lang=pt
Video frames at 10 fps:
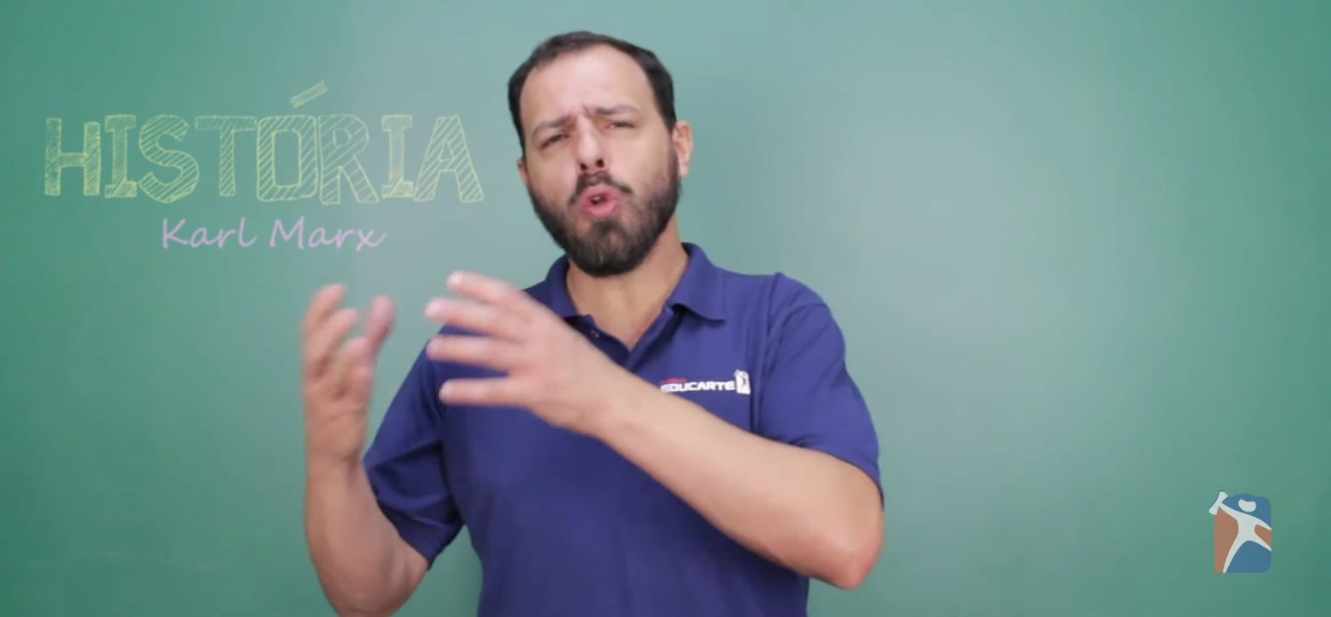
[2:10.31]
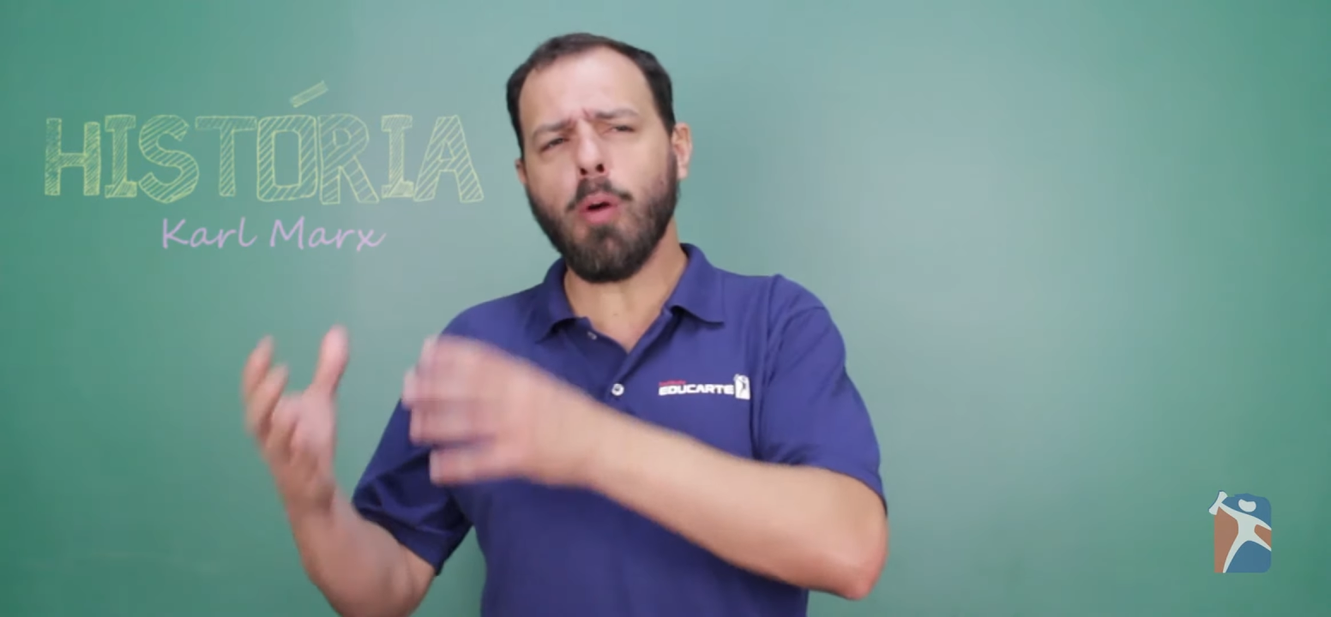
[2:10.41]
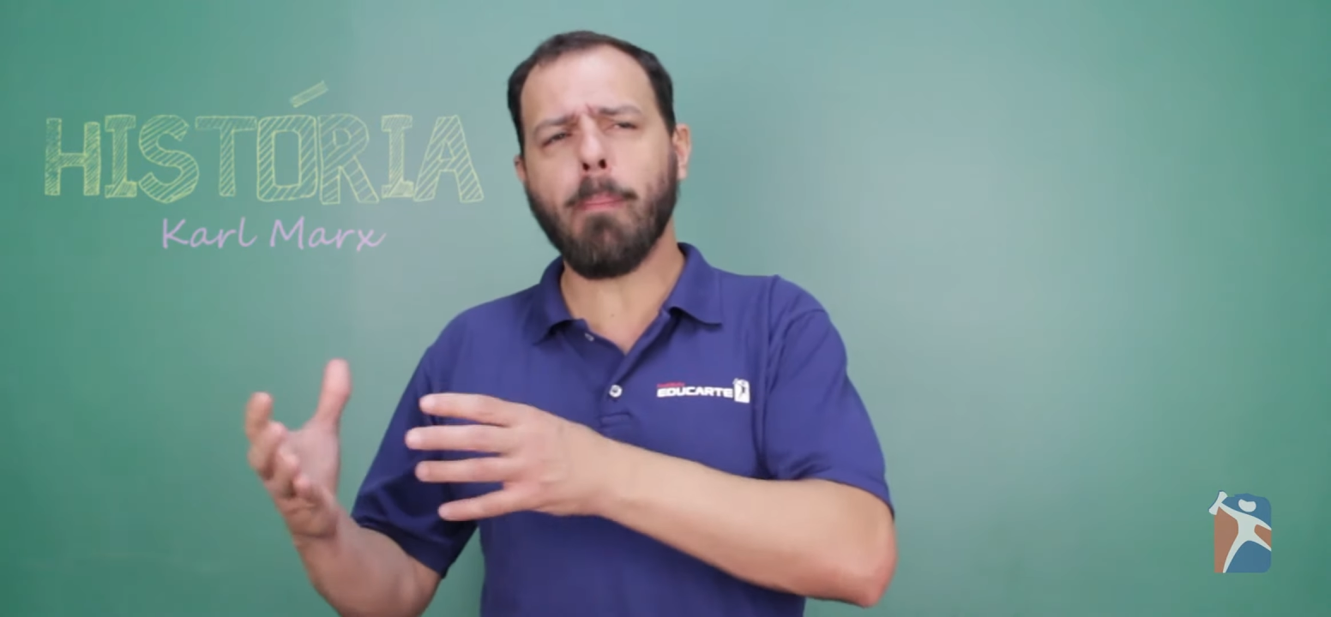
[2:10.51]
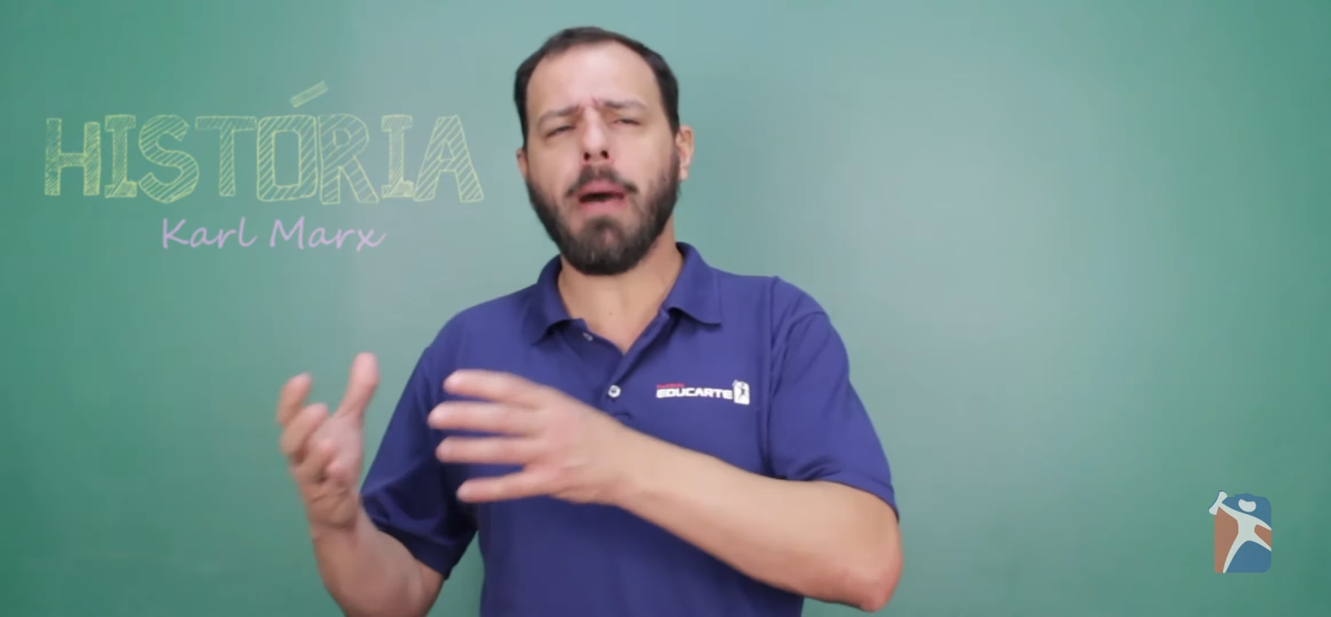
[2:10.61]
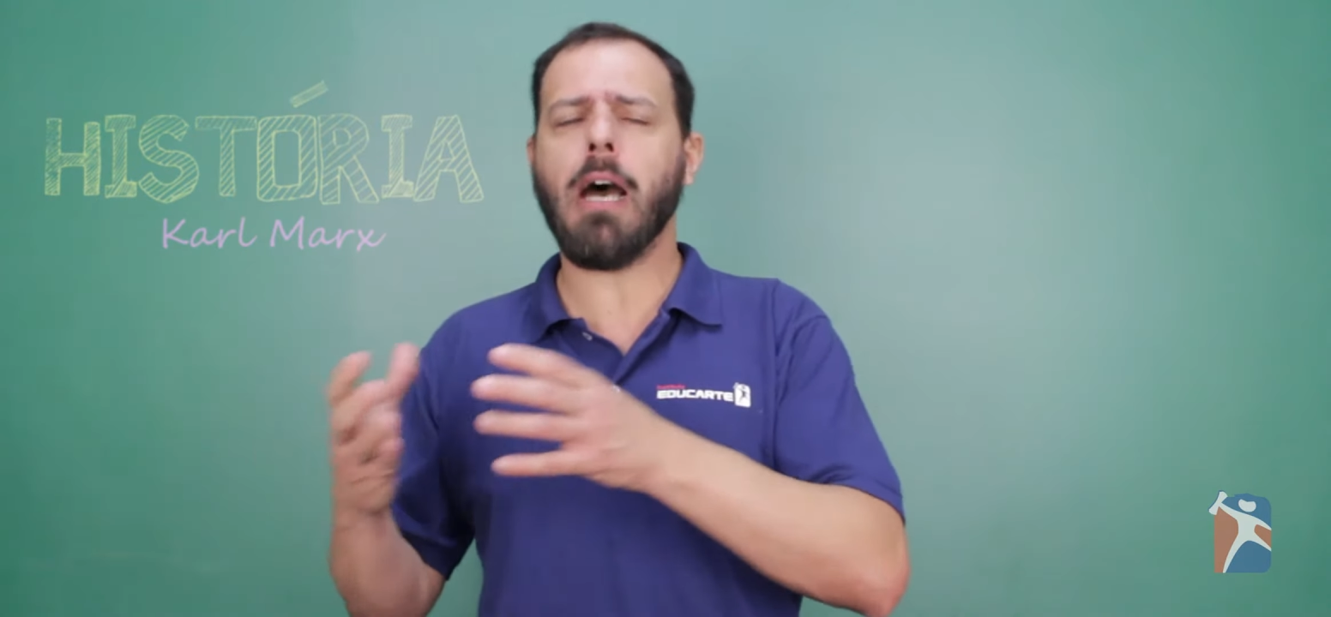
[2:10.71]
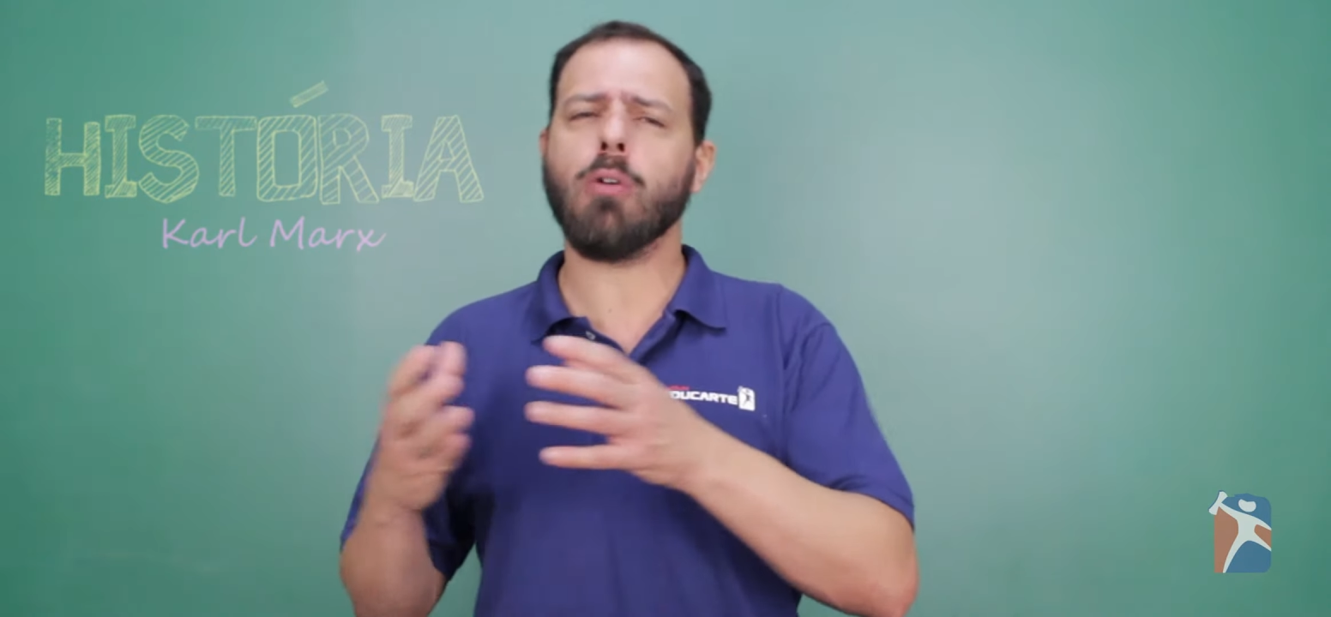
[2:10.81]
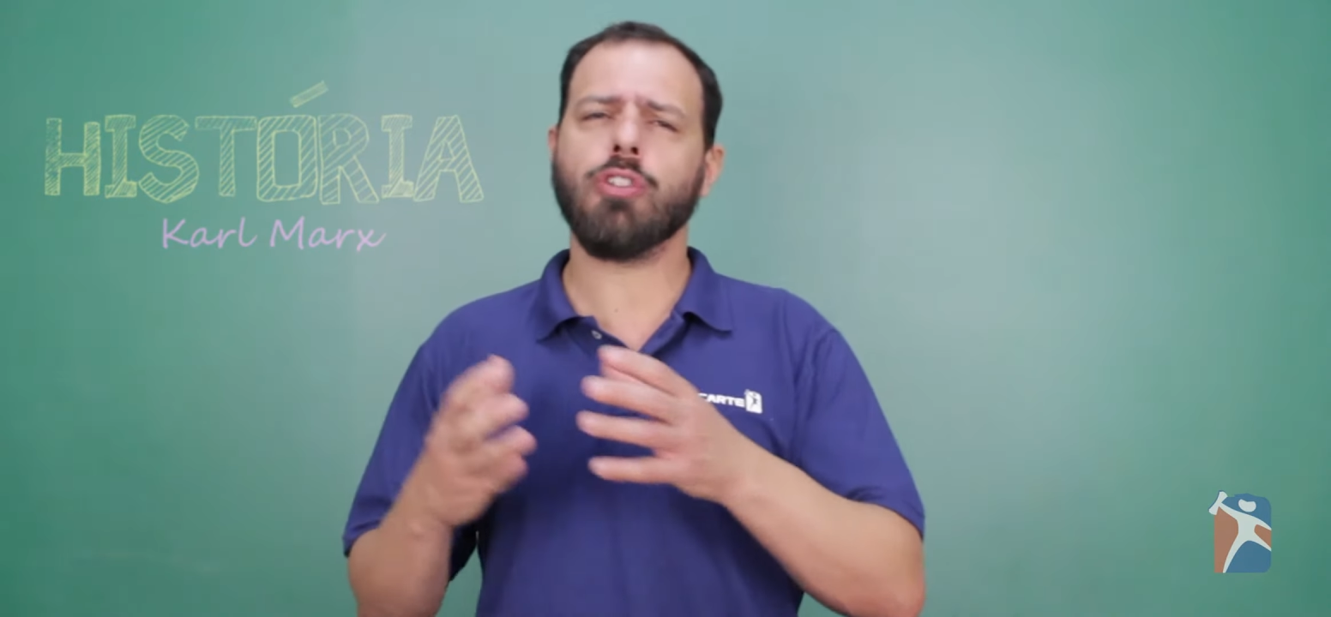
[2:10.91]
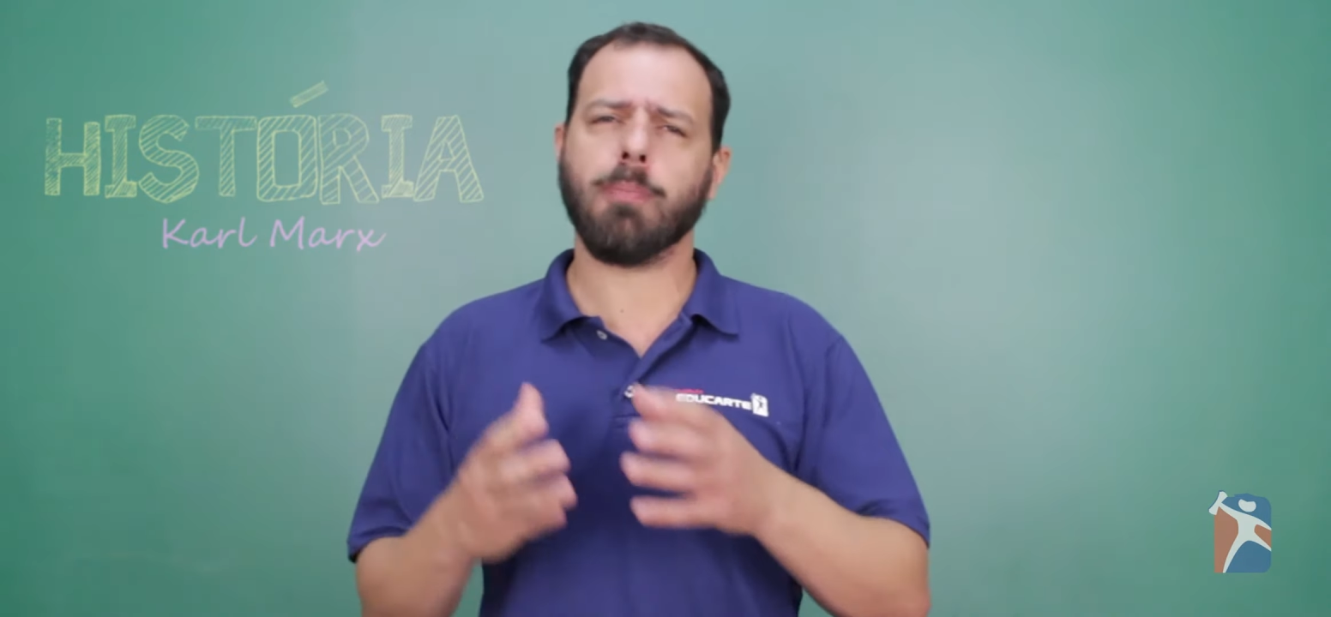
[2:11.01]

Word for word: global